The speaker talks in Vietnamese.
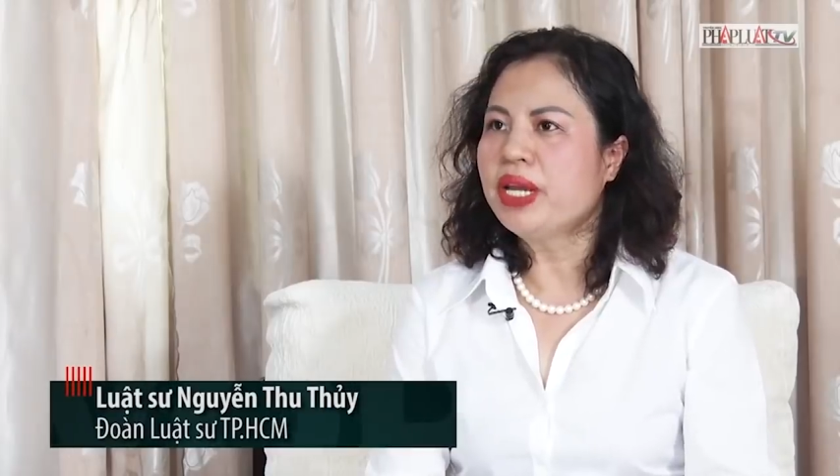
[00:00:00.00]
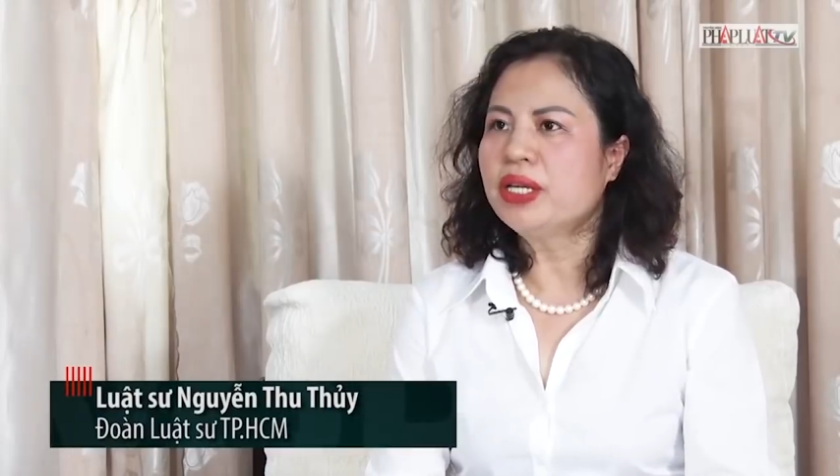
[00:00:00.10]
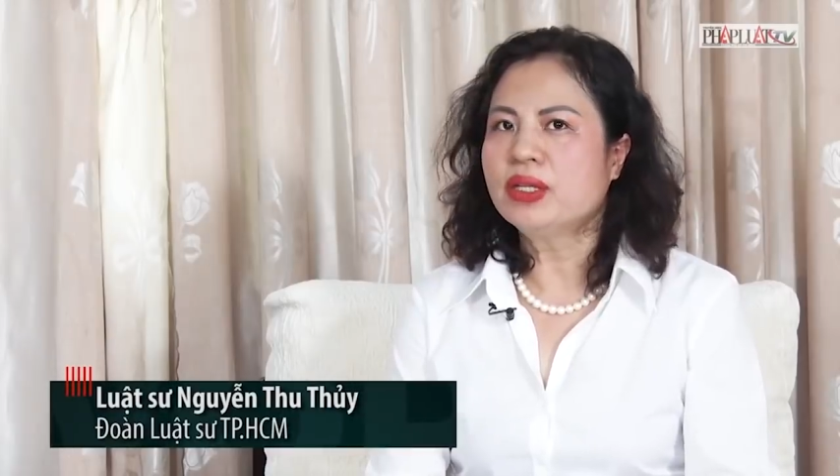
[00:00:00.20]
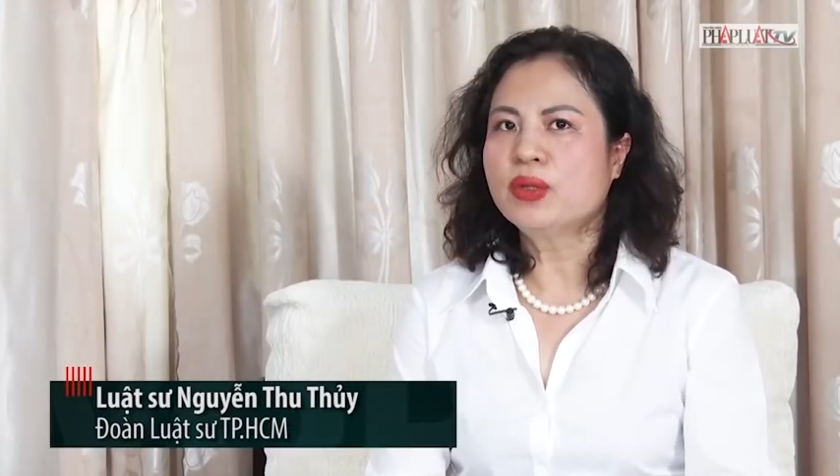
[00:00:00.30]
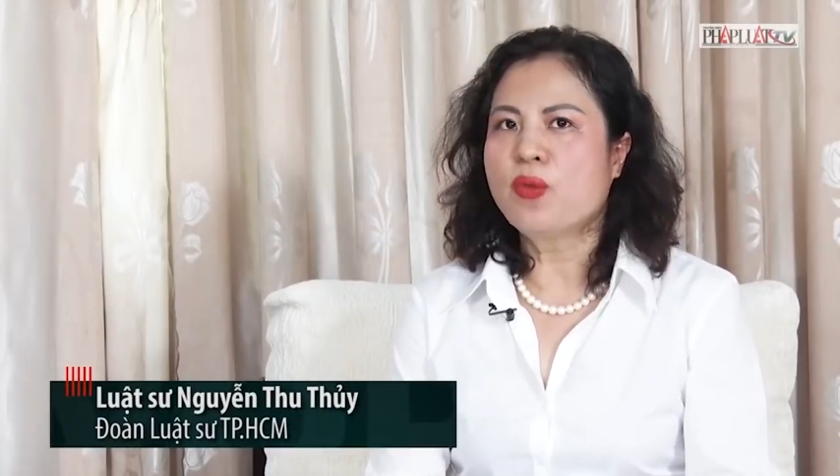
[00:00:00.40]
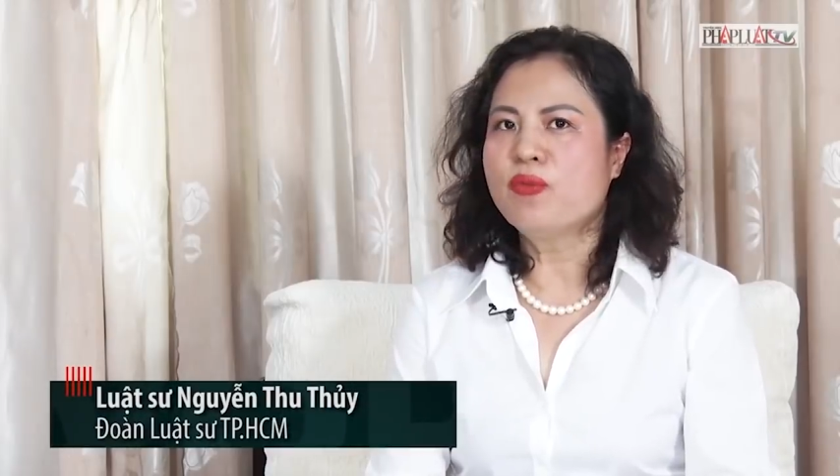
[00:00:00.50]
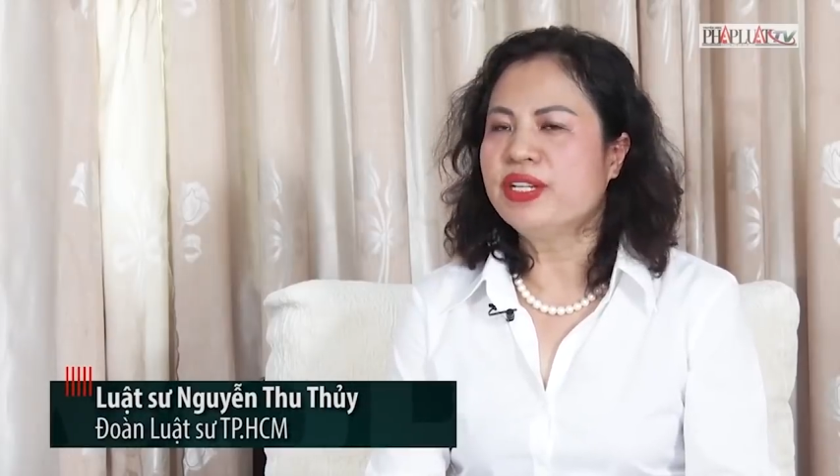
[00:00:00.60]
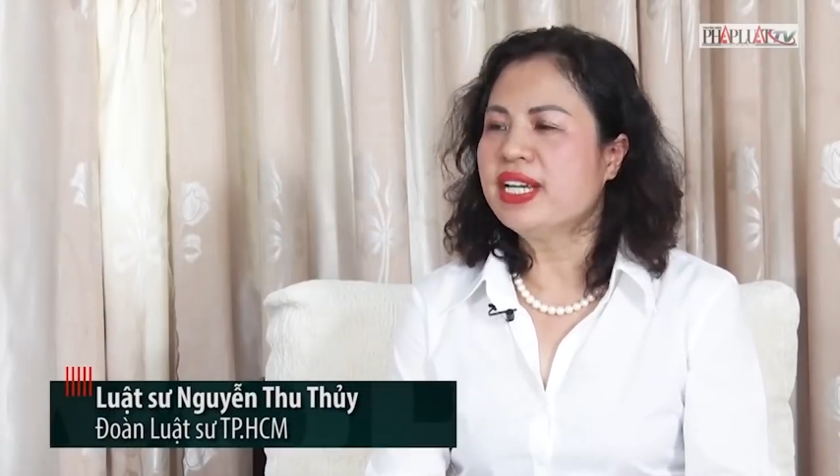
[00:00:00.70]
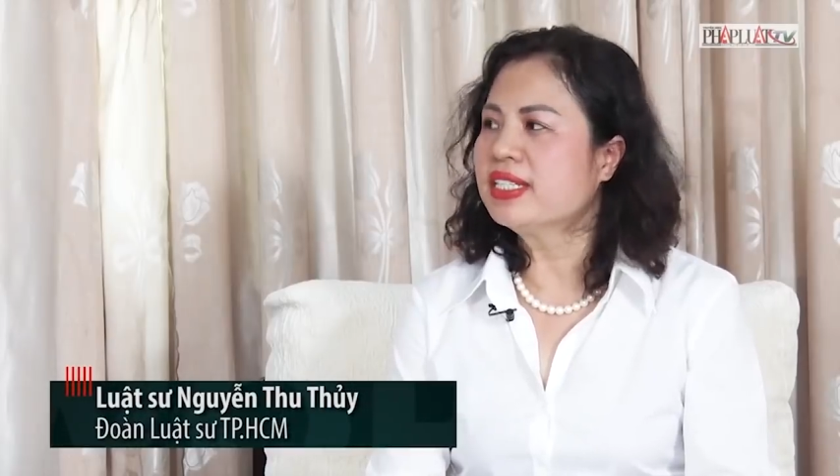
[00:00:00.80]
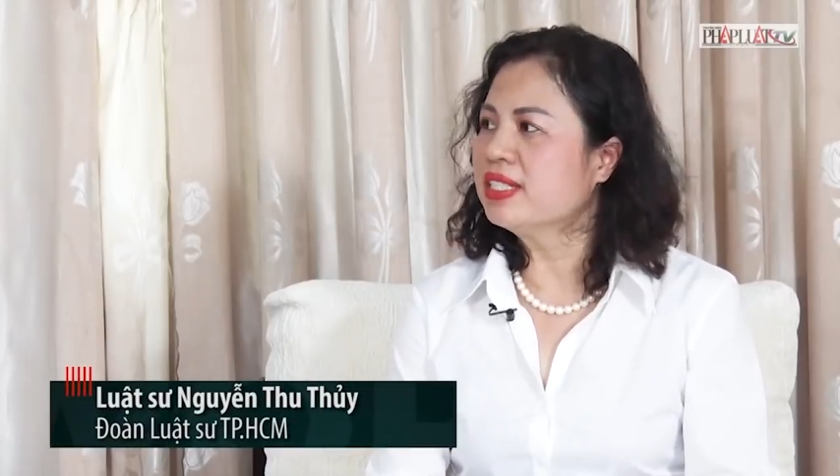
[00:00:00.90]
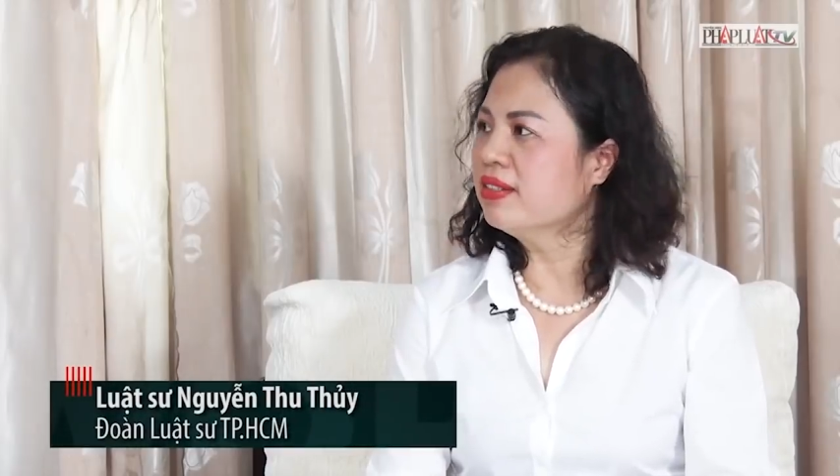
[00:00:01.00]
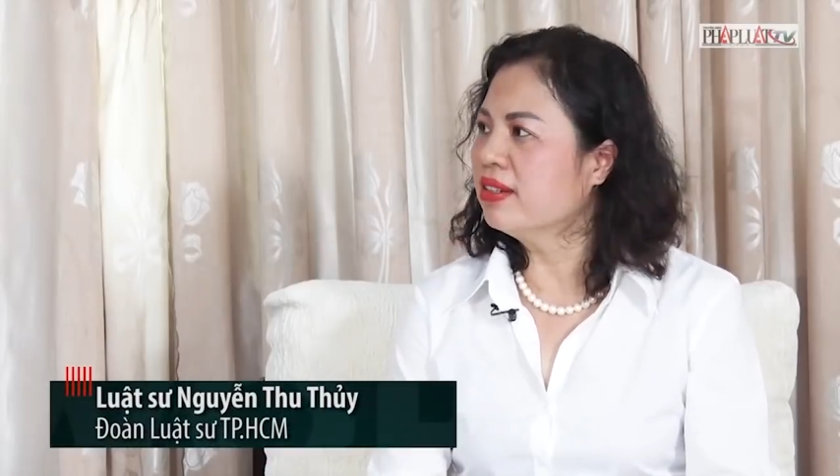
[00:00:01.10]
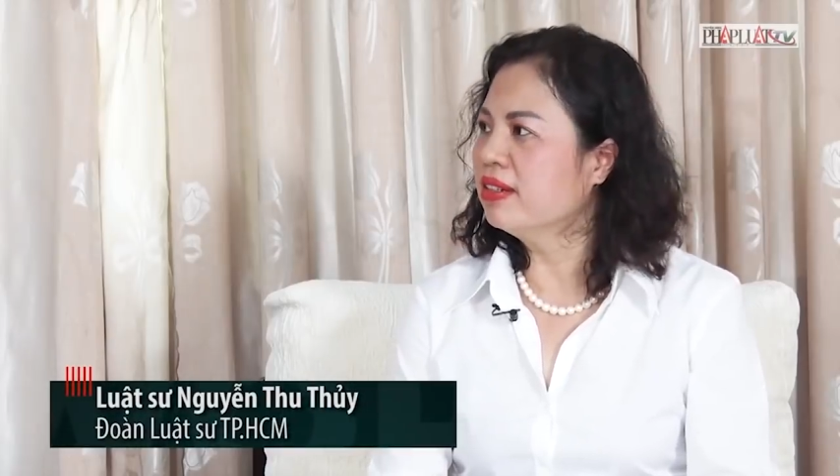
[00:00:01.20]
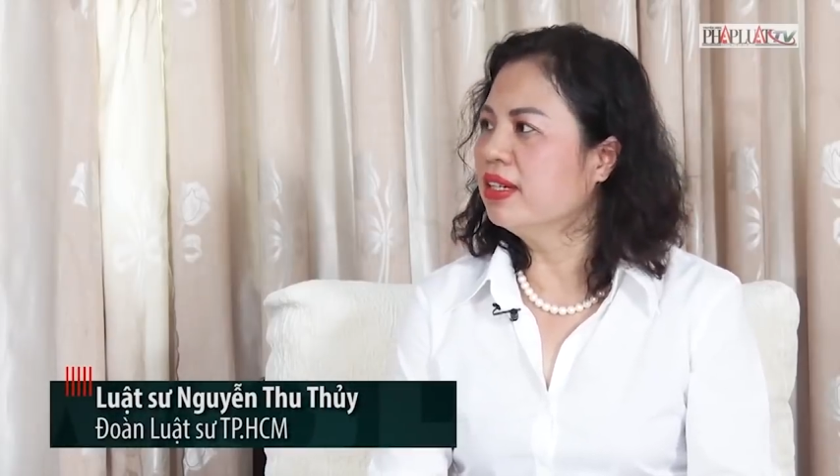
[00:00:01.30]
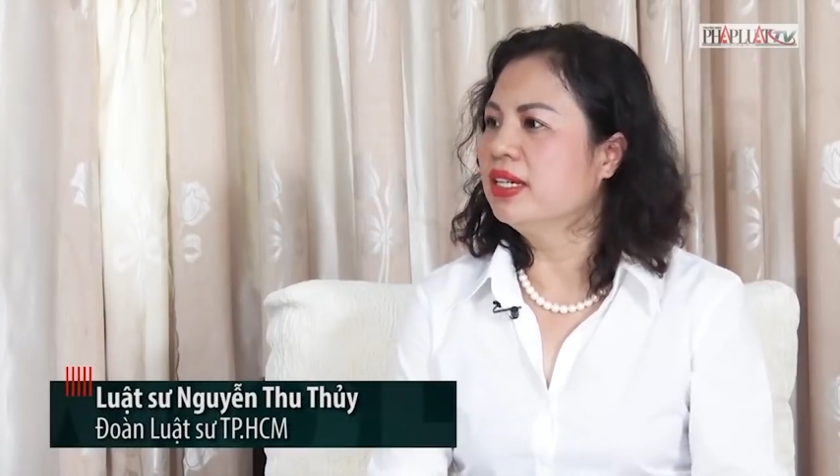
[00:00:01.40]
nên cùng với nhà
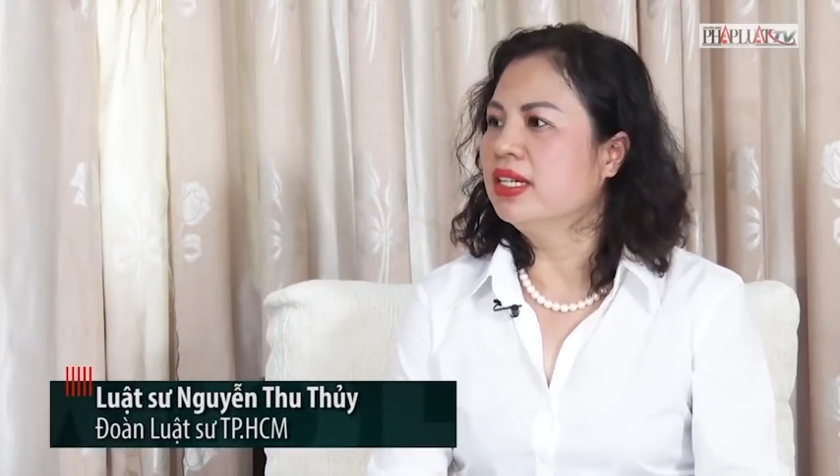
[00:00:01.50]
trường